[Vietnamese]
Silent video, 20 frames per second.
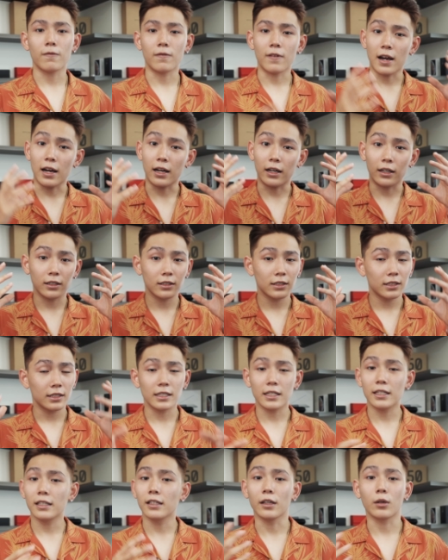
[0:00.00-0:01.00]
và
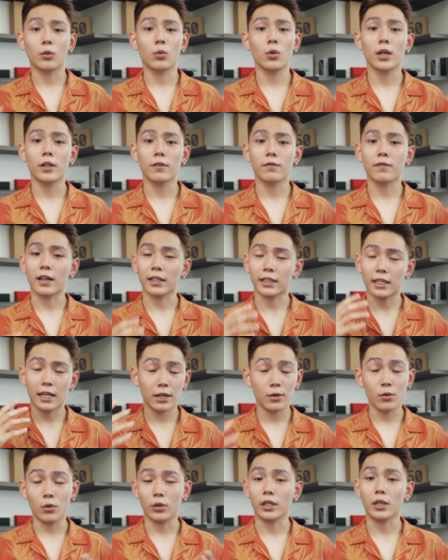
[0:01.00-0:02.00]
xin lời khuyên và
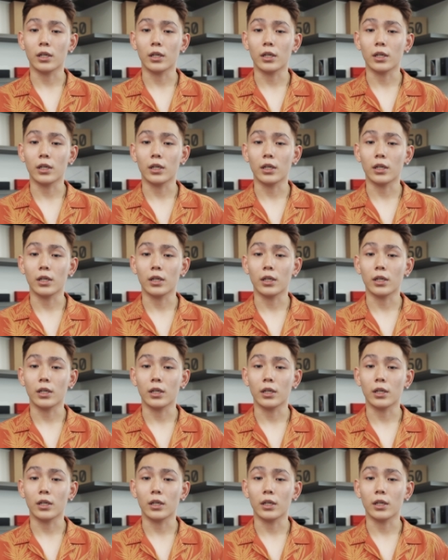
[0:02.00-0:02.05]
thay đổi